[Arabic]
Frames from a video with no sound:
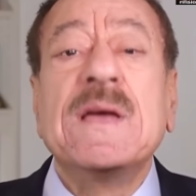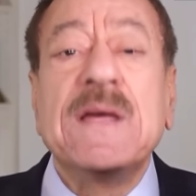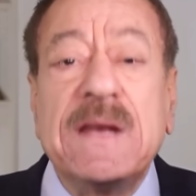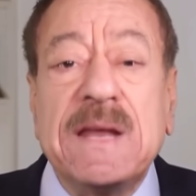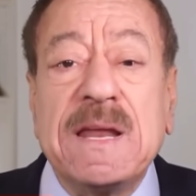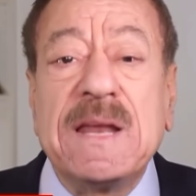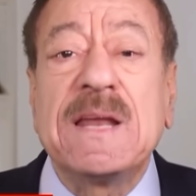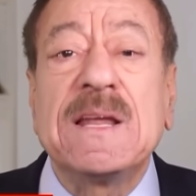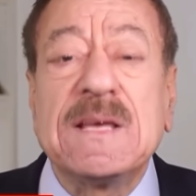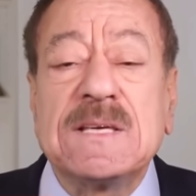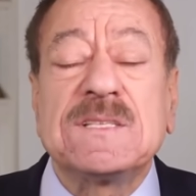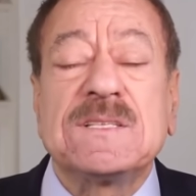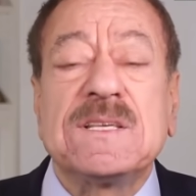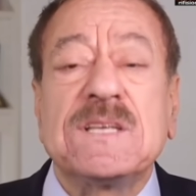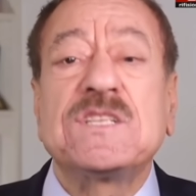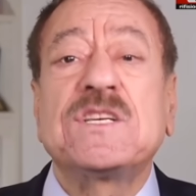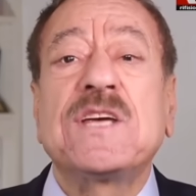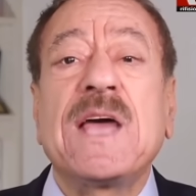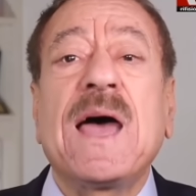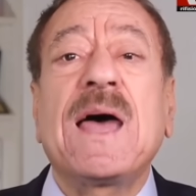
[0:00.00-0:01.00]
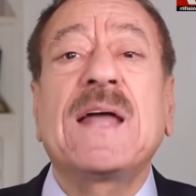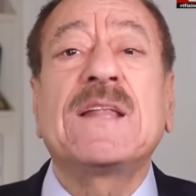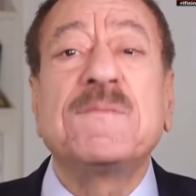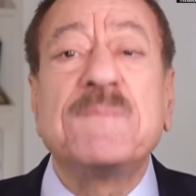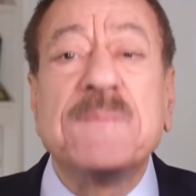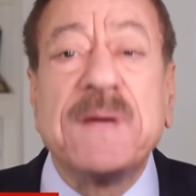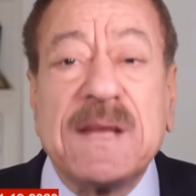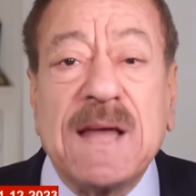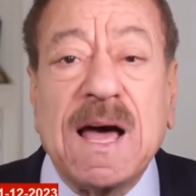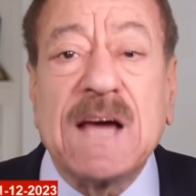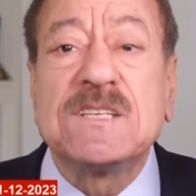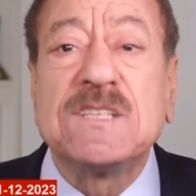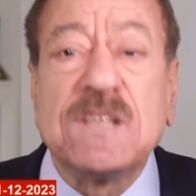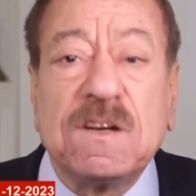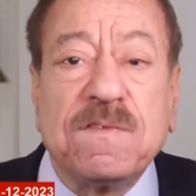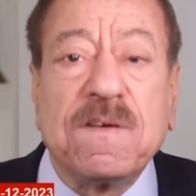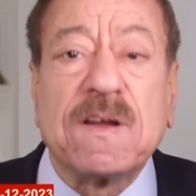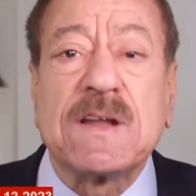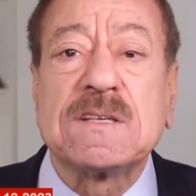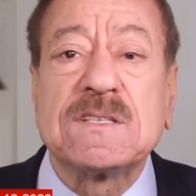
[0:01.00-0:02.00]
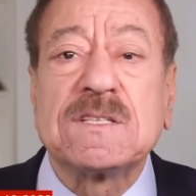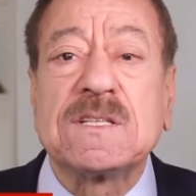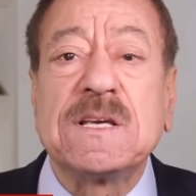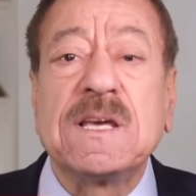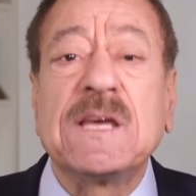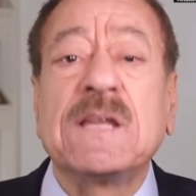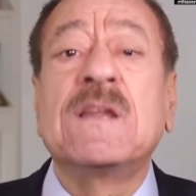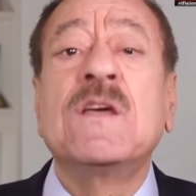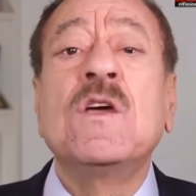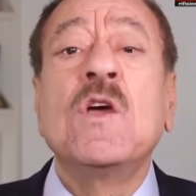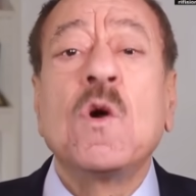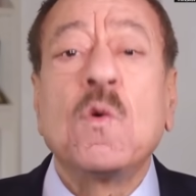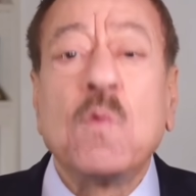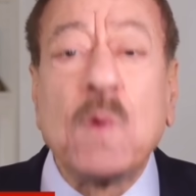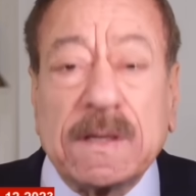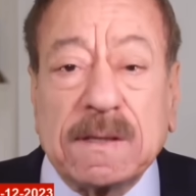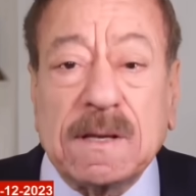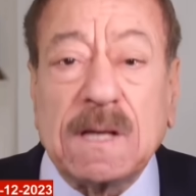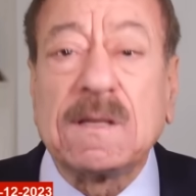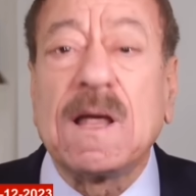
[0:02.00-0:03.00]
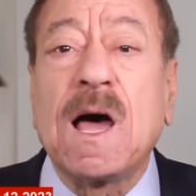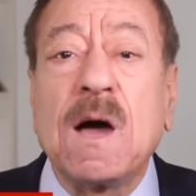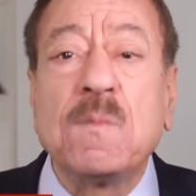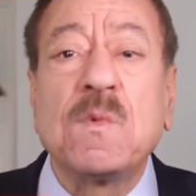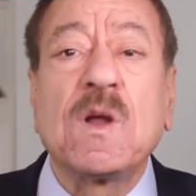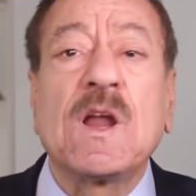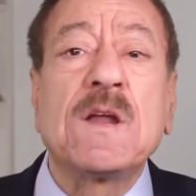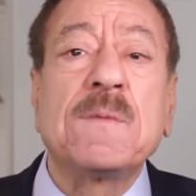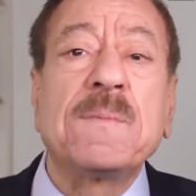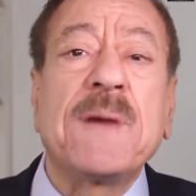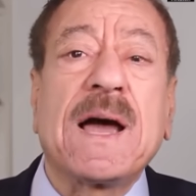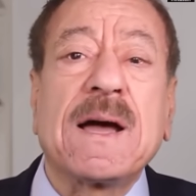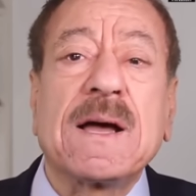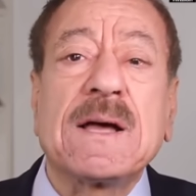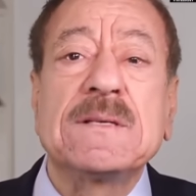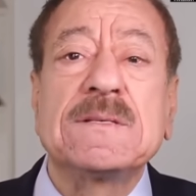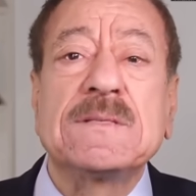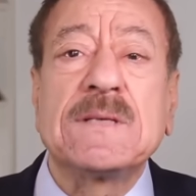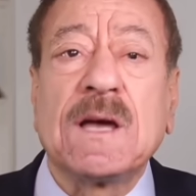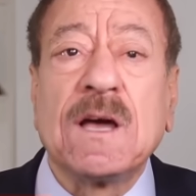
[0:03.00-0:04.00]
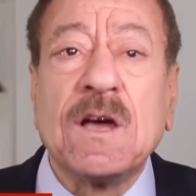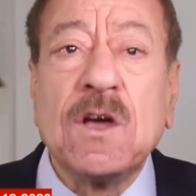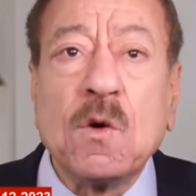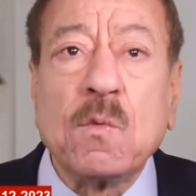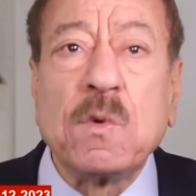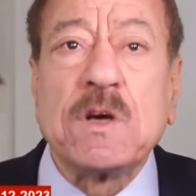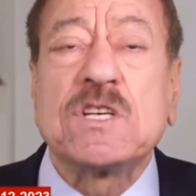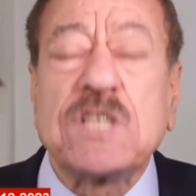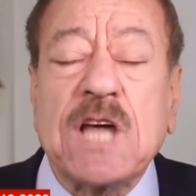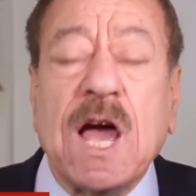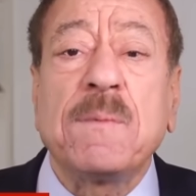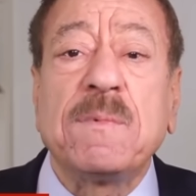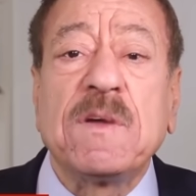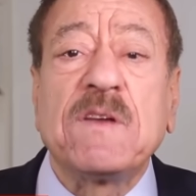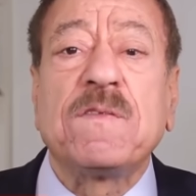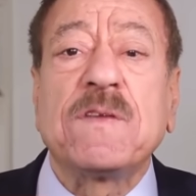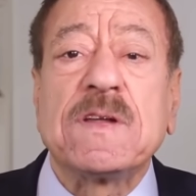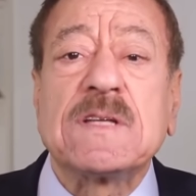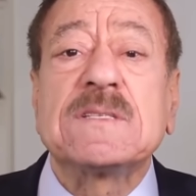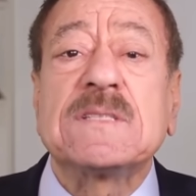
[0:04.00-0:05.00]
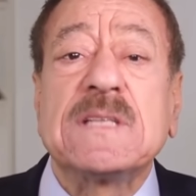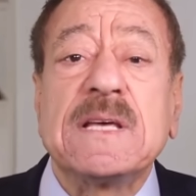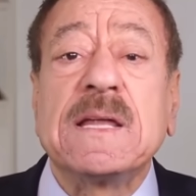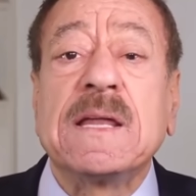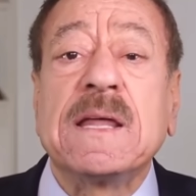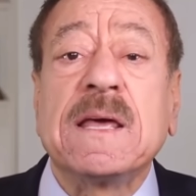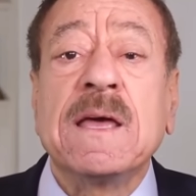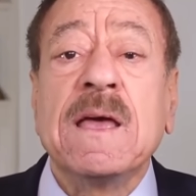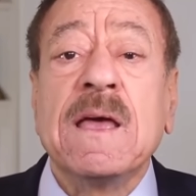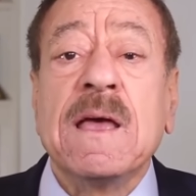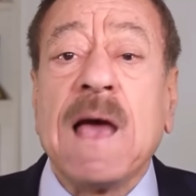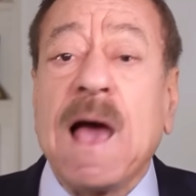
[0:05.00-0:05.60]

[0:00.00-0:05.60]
للاستشهاد من أجل فلسطين وتضامنا مع غزة والشعب الفلسطيني